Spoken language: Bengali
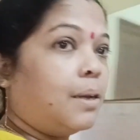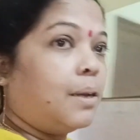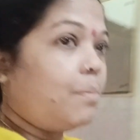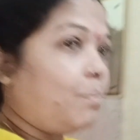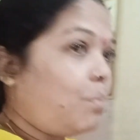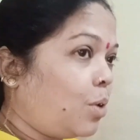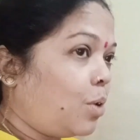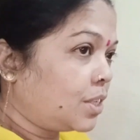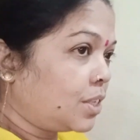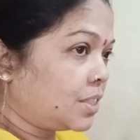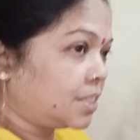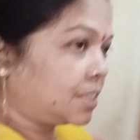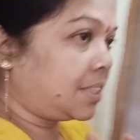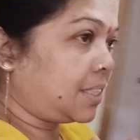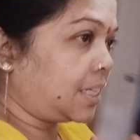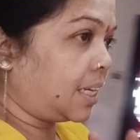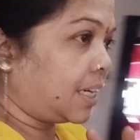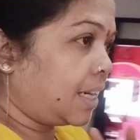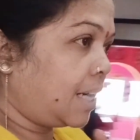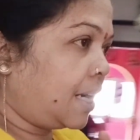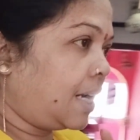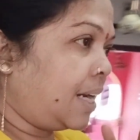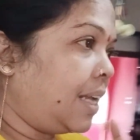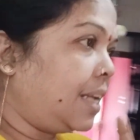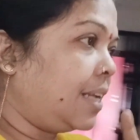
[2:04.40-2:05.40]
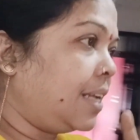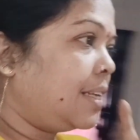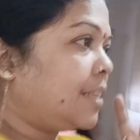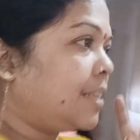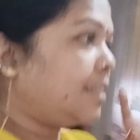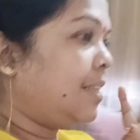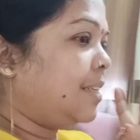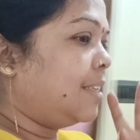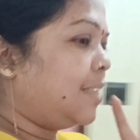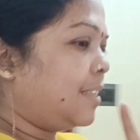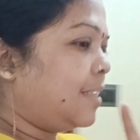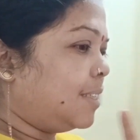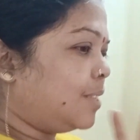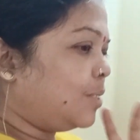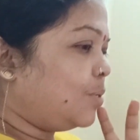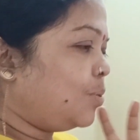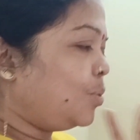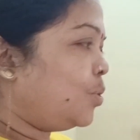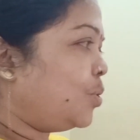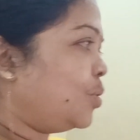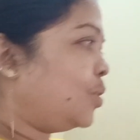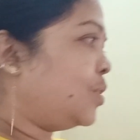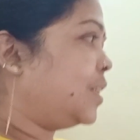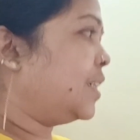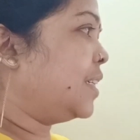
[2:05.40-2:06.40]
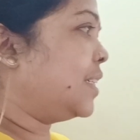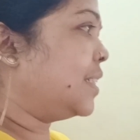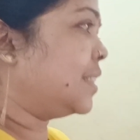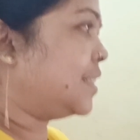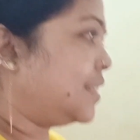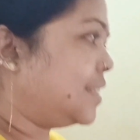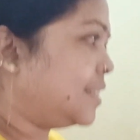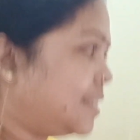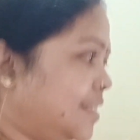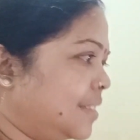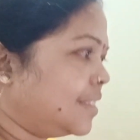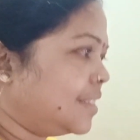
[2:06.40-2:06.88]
বক্স জানালায় দুটো রেখেছি